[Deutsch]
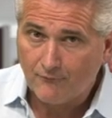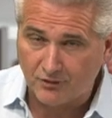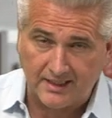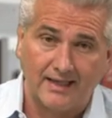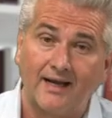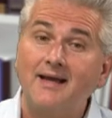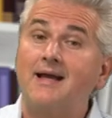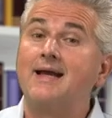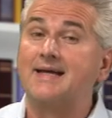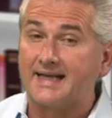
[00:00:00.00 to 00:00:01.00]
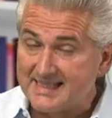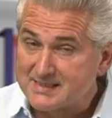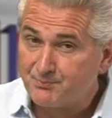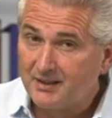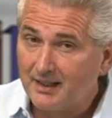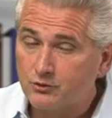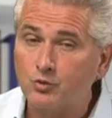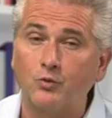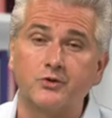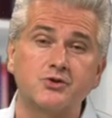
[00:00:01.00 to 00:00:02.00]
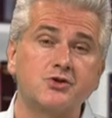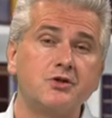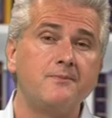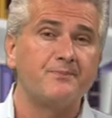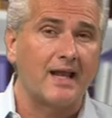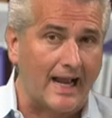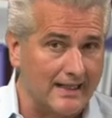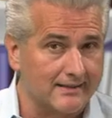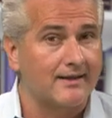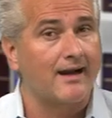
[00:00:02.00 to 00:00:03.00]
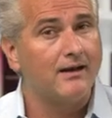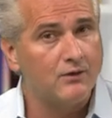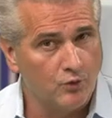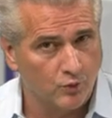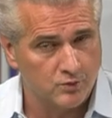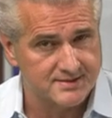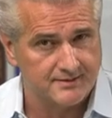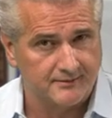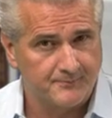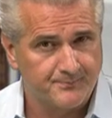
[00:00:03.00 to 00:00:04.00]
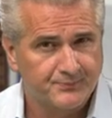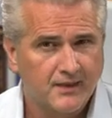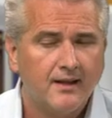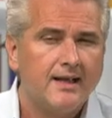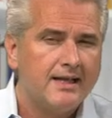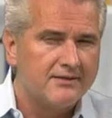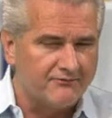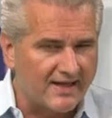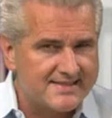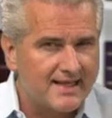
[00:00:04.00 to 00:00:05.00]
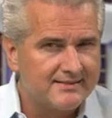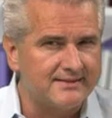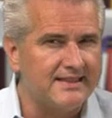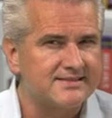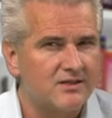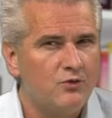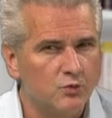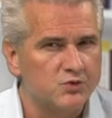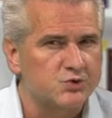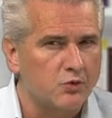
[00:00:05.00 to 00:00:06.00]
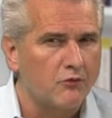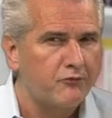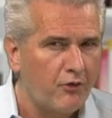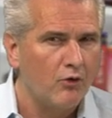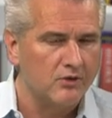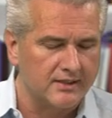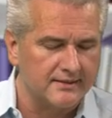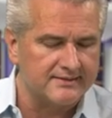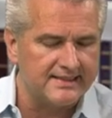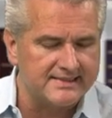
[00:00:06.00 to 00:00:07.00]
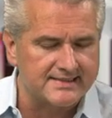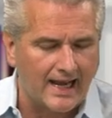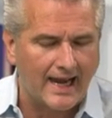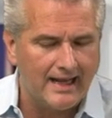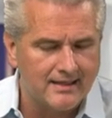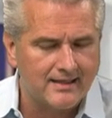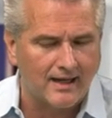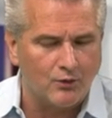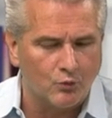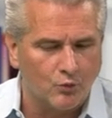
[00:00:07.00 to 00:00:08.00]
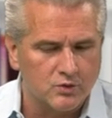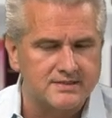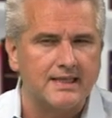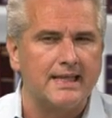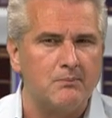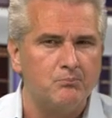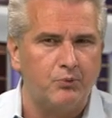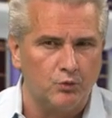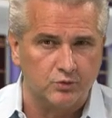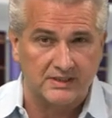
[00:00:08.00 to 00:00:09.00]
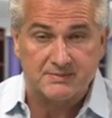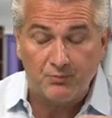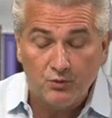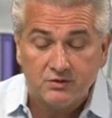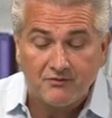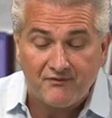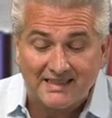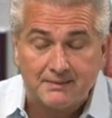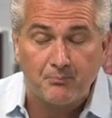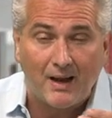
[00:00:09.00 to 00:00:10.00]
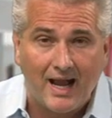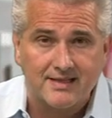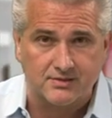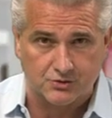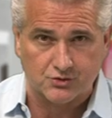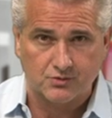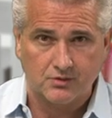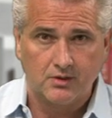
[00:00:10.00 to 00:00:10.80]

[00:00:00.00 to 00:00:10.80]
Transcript: von einer respiratorischen Alkalose. Was hat diese nun zur Folge, diese Alkalose im Blut? Das Blut wird basisch.